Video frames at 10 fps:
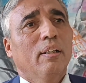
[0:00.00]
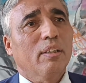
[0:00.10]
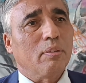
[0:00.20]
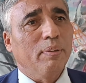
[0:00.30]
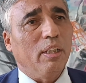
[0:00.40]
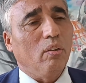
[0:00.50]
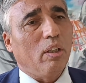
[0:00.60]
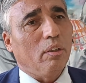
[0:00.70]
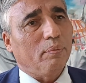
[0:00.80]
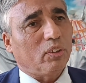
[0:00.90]
نتمناو
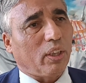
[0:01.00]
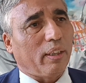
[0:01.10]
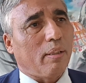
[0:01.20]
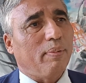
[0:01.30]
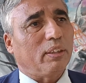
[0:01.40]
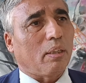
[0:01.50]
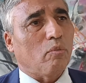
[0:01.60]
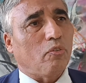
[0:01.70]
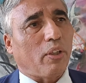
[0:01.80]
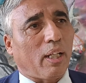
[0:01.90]
لهم ان شاء الله مسير
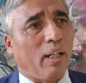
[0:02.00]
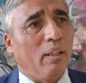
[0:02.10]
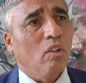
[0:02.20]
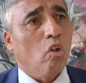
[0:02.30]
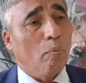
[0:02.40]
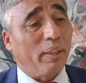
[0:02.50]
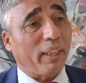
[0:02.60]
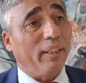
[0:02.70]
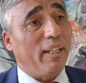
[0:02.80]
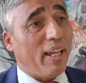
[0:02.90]
موفقه ومن
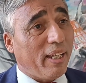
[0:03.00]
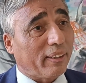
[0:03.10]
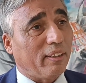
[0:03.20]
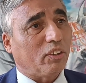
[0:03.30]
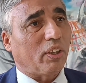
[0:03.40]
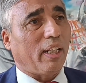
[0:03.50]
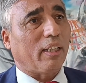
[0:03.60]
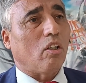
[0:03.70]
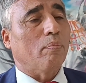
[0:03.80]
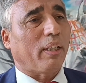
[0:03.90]
خلال هذه
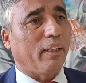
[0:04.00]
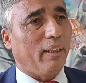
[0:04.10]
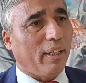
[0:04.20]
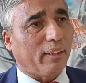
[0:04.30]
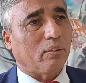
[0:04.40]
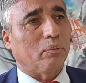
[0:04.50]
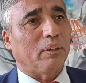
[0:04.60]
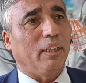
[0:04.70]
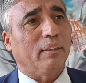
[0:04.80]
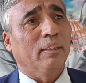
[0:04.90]
الشراكه ومن خلال هذه
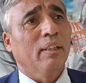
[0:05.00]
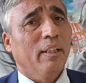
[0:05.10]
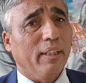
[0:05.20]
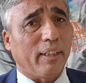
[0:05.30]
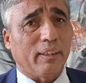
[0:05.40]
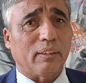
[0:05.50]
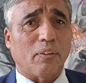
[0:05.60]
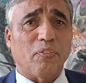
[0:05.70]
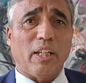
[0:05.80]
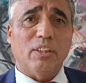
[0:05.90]
التوصيات اللي غادا
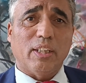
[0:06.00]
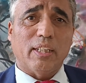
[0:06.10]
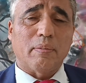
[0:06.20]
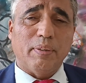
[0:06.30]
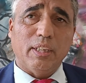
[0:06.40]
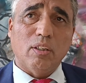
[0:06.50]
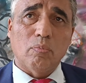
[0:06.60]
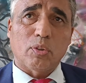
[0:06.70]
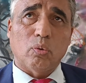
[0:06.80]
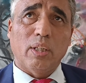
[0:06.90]
ترفع الجهات المعنيه
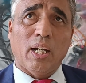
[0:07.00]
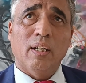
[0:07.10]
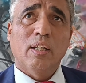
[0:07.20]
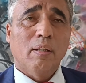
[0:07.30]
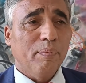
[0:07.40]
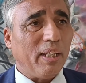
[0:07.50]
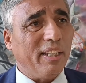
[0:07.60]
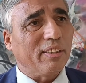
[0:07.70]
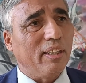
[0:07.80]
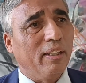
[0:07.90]
والمسؤوله من
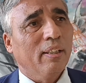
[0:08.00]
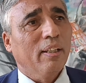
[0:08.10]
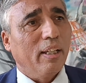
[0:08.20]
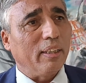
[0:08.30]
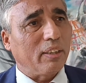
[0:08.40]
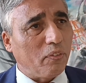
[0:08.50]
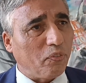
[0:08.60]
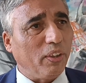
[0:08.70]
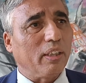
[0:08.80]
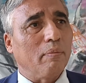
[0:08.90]
اجل
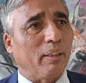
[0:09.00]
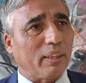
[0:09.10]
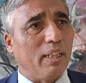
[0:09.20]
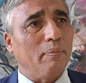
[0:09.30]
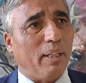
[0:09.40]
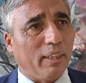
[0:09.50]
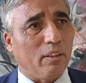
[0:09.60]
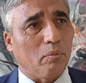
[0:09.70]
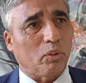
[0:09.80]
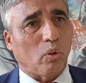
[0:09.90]
تنفيذ المطالب
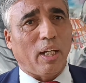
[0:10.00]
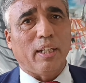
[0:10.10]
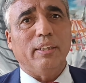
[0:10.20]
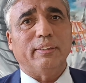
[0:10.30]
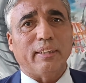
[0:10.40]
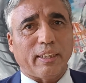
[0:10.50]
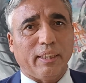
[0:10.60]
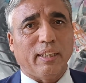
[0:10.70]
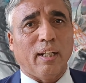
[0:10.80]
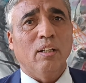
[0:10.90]
العادله والمشروعه
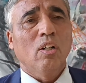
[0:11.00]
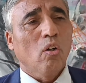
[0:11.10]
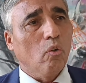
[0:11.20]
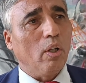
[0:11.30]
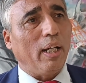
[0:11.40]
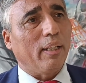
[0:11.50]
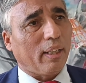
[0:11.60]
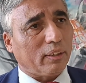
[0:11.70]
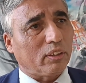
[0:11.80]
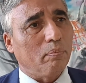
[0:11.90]
للساكنه وعلى
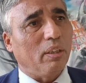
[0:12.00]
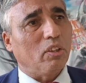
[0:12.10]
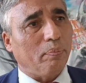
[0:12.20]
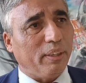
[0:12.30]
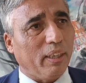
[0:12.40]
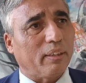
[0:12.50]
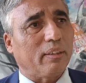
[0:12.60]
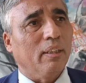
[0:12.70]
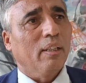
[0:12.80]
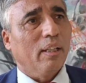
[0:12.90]
راسهم الجمعيات
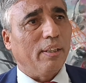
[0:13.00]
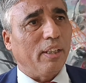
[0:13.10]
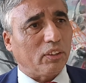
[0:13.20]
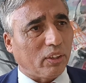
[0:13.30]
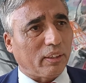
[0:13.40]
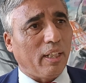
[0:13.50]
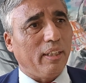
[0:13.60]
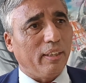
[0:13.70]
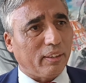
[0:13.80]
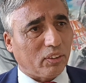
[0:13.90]
الناشطه
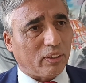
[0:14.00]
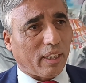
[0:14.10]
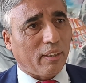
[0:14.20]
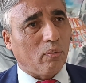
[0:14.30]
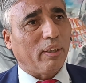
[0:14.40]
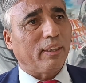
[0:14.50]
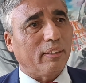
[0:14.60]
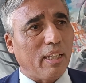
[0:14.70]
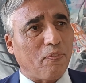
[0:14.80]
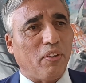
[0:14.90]
اللي كتشتغل واللي
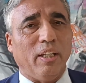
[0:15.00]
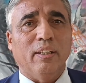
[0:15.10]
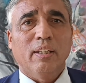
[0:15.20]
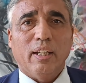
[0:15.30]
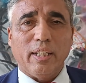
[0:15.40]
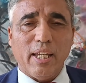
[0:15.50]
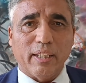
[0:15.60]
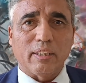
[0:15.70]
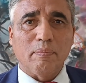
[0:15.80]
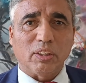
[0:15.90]
كتدافع على
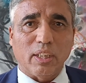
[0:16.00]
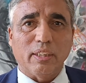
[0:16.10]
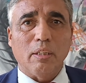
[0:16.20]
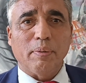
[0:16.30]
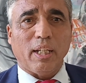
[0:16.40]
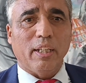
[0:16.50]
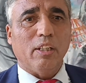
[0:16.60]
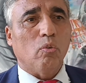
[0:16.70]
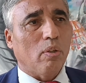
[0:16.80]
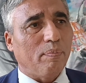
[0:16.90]
هذا المجال ديال البيئه اللي
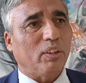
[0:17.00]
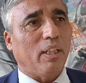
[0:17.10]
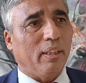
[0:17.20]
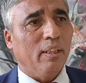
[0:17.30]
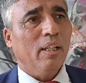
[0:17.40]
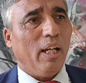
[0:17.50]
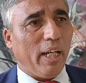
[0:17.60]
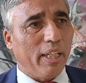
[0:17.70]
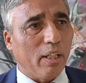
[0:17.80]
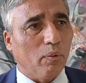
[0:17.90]
إيه. هو مجال
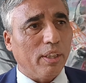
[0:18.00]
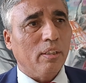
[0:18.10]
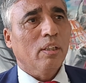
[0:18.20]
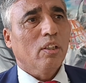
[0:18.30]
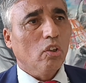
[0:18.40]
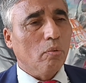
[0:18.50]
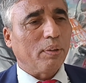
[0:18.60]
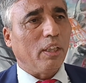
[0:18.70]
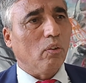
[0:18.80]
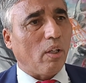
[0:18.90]
حيوي
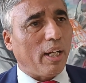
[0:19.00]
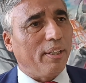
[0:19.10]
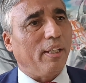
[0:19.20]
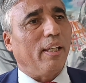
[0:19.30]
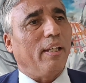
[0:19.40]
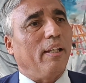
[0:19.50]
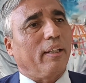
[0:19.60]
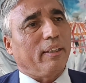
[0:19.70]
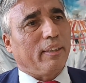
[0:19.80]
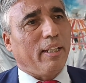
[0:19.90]
يمكن ان
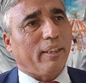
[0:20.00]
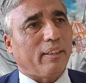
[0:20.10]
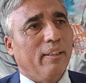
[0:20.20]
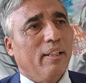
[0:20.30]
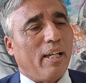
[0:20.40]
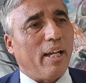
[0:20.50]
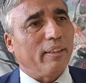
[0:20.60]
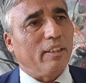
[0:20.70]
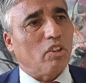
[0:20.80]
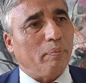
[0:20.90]
كذلك
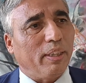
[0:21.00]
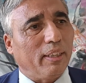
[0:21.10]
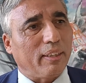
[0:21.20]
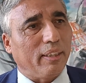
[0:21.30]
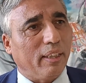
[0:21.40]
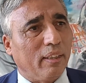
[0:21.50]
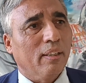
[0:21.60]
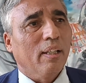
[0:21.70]
هذه الجمعيات هذه